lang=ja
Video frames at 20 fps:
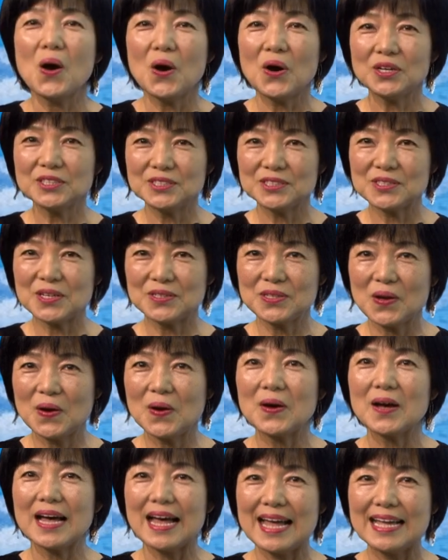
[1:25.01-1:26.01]
ホスト
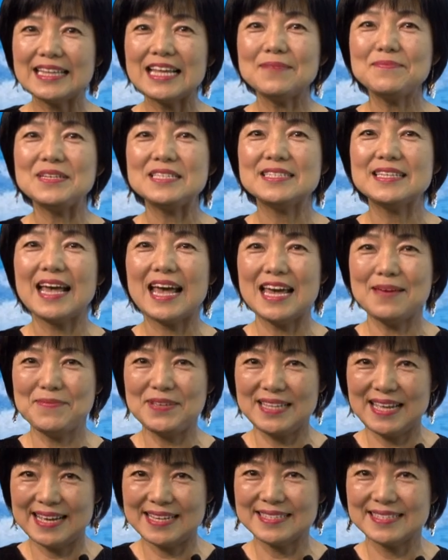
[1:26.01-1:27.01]
の花水恵
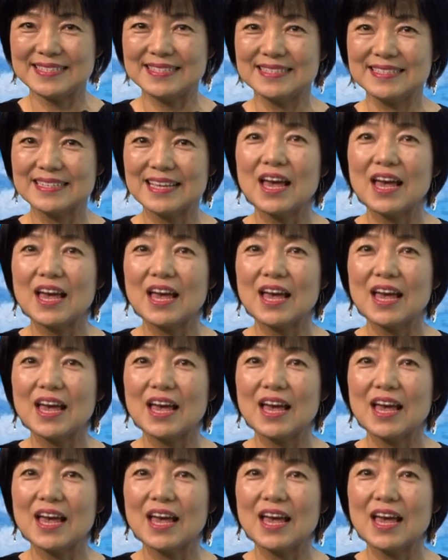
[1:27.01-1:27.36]
美です。